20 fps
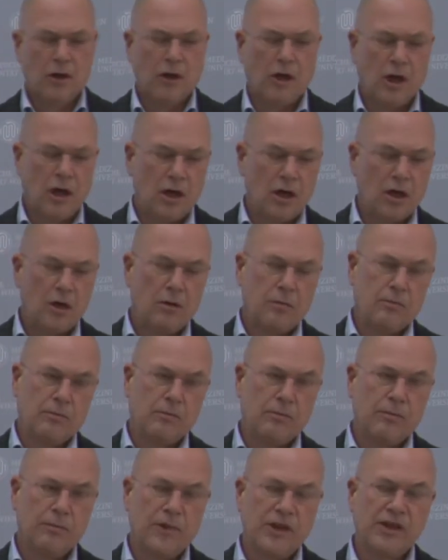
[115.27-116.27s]

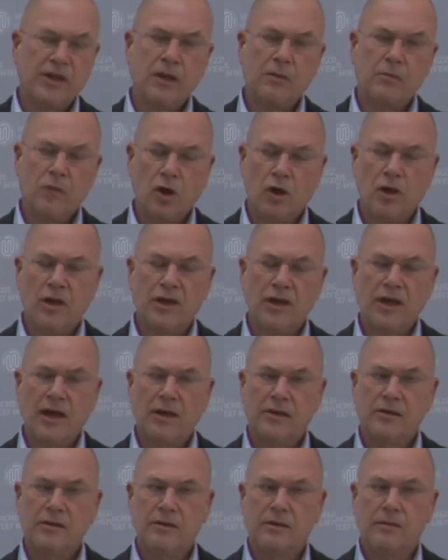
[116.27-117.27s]
Ähm, mit den
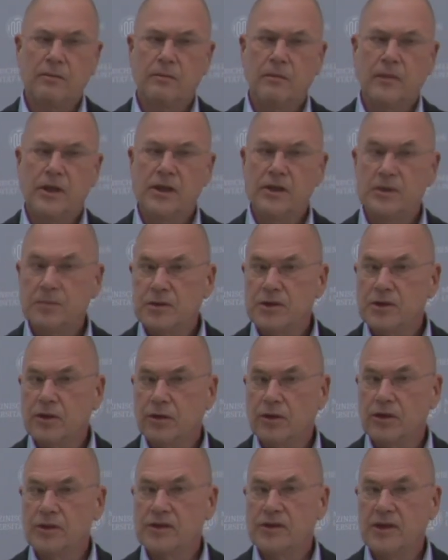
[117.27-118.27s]
Möglichkeiten
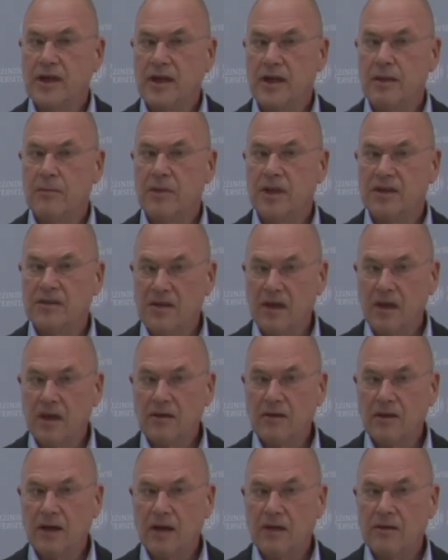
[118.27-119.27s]
insbesondere der
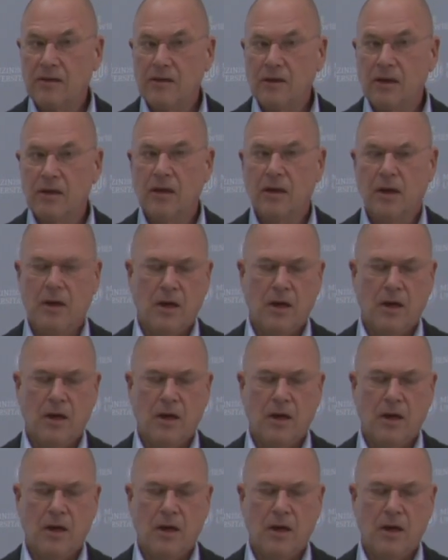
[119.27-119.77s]
MRT-Technik,